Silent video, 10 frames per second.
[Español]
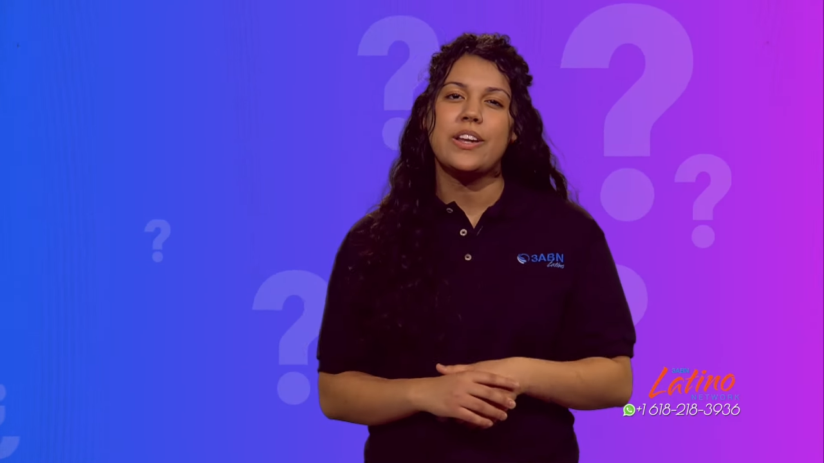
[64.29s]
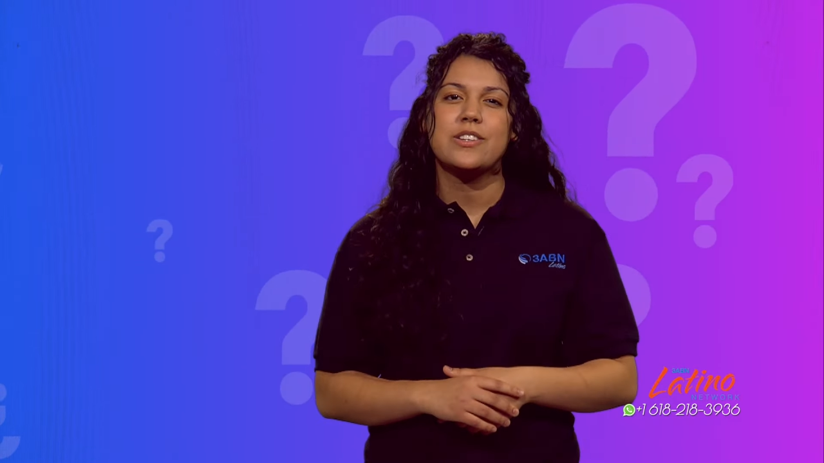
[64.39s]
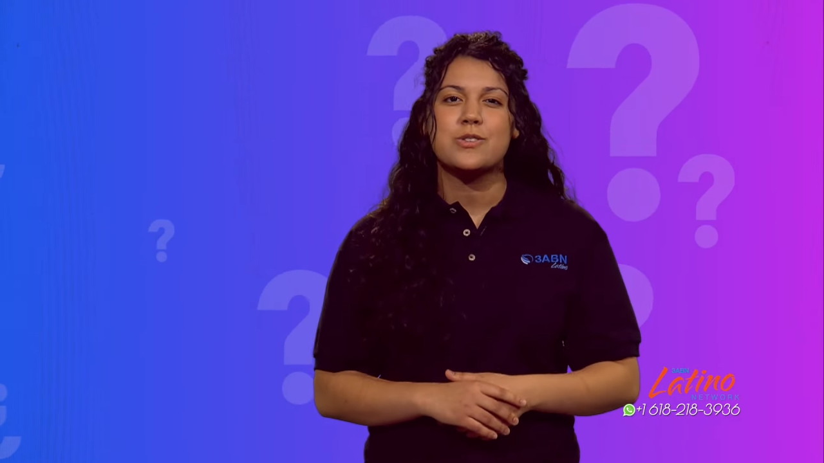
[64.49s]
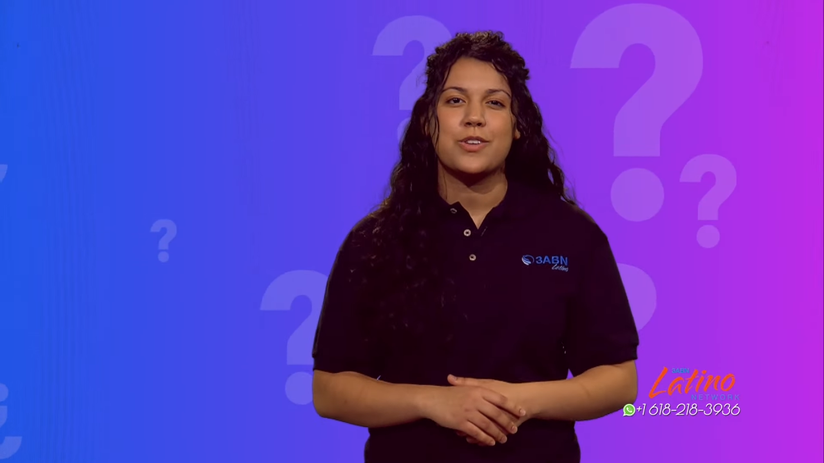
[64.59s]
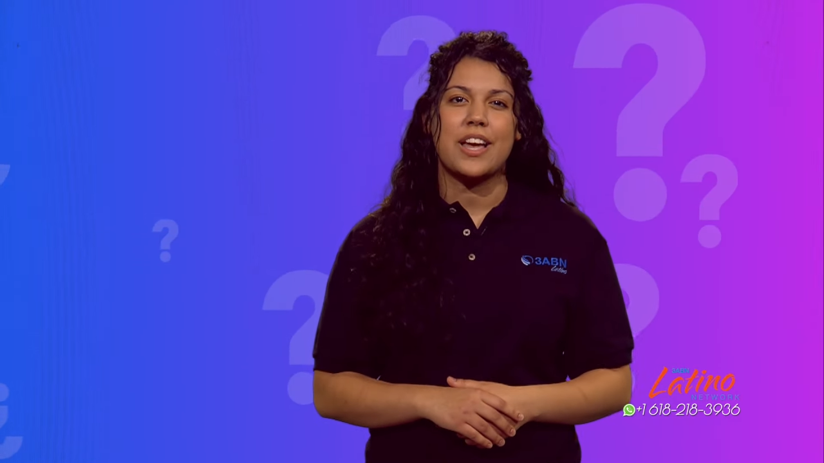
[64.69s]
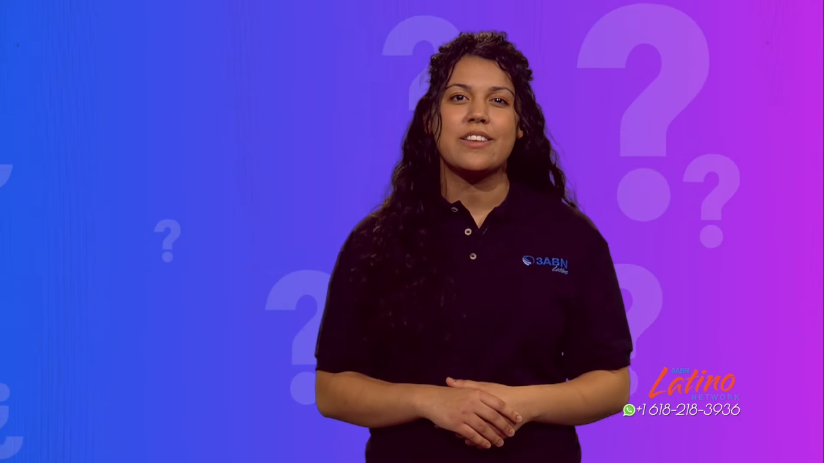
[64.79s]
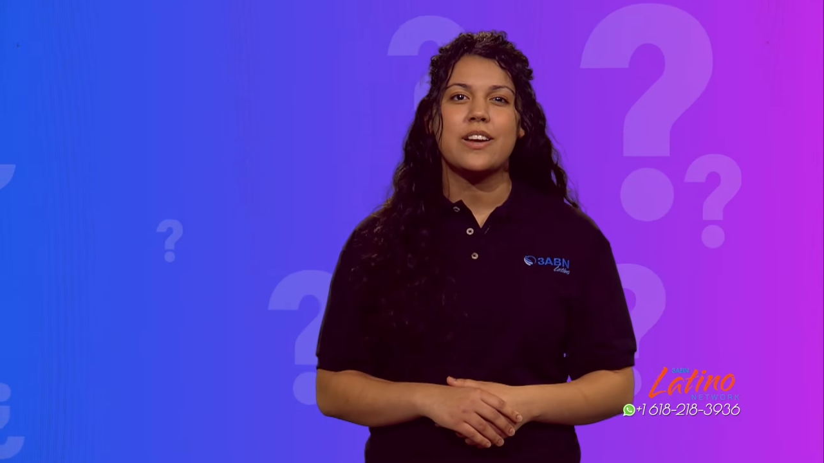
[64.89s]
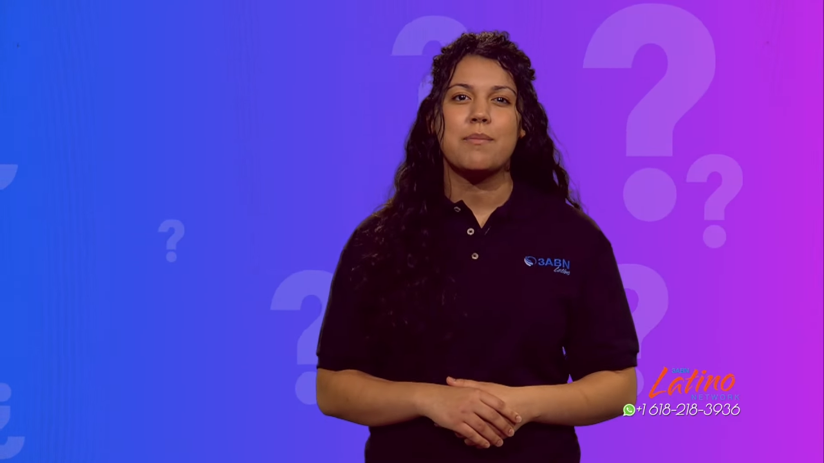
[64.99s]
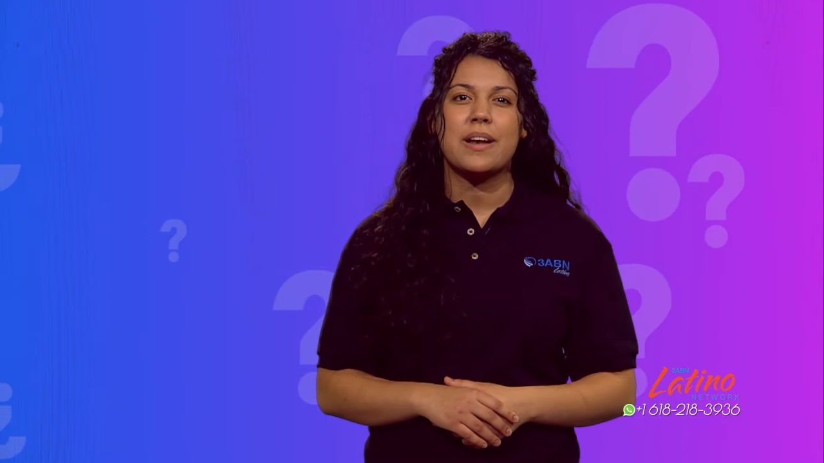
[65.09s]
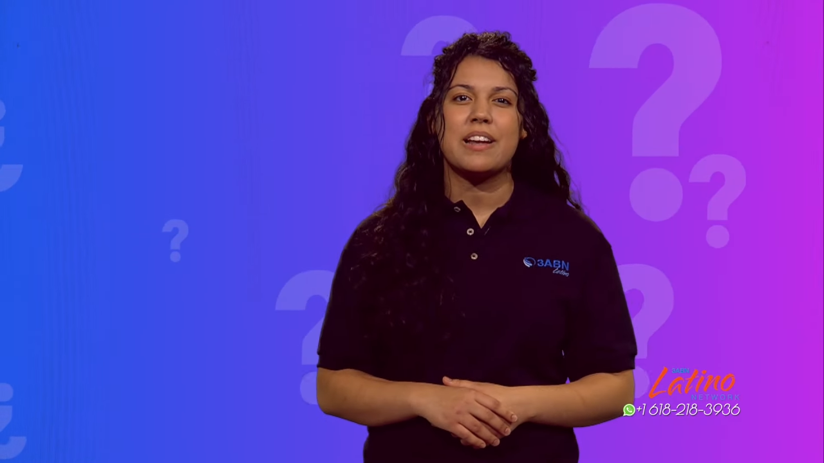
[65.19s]
estudiando
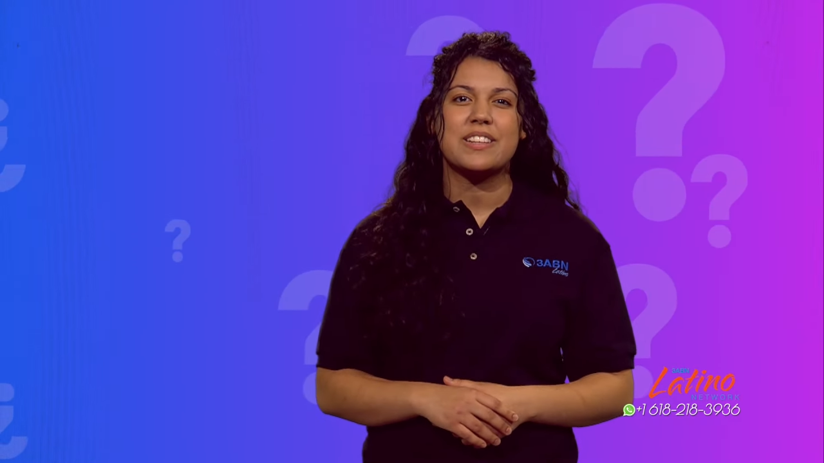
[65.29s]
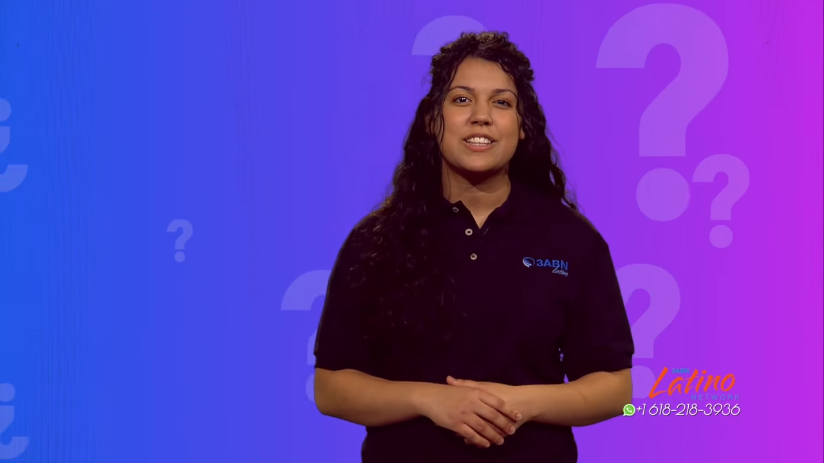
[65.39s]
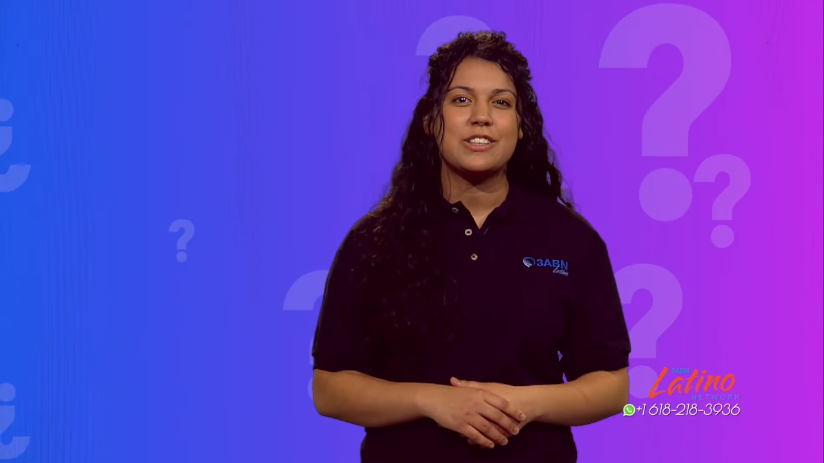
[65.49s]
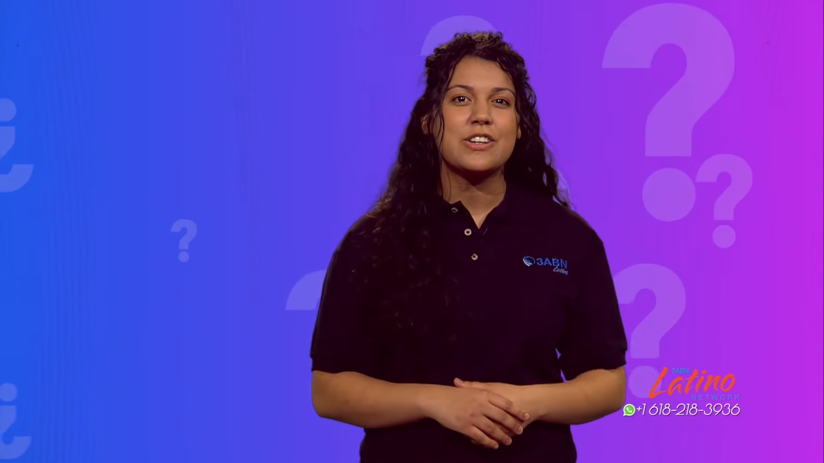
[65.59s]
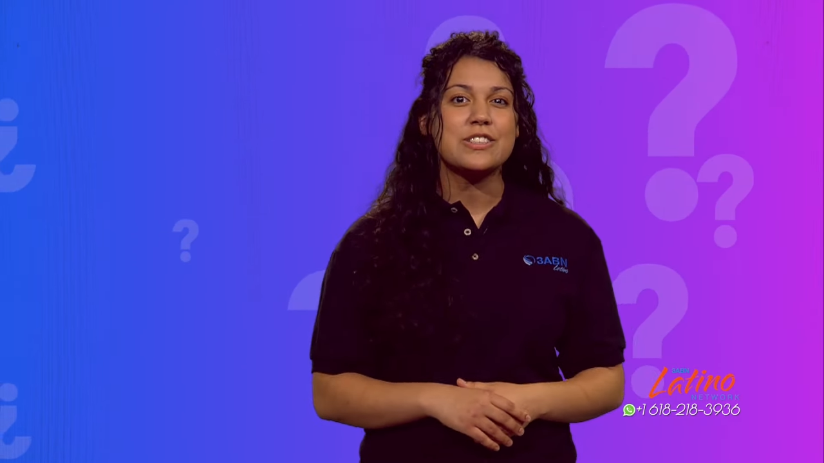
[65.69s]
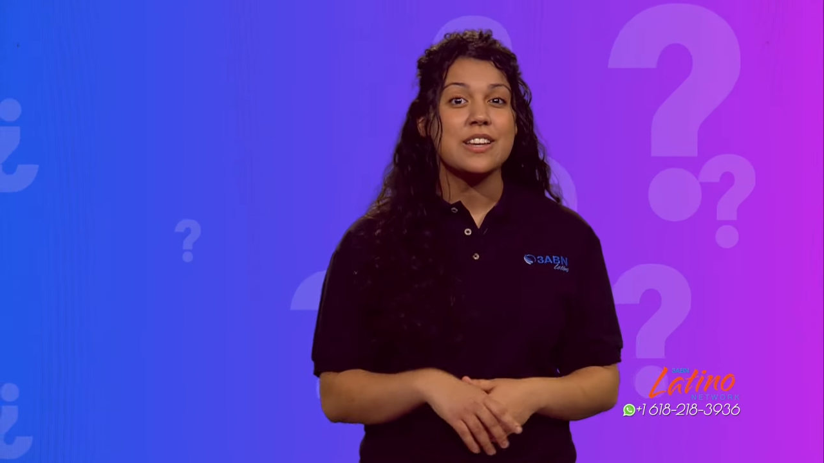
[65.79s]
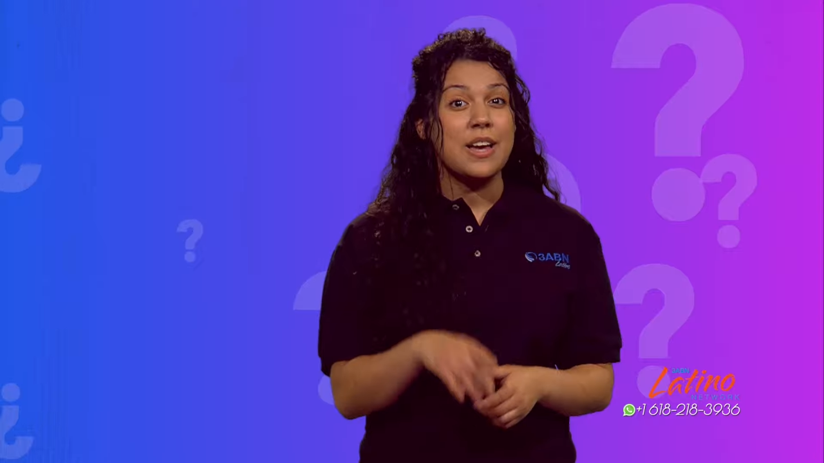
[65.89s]
la palabra de Dios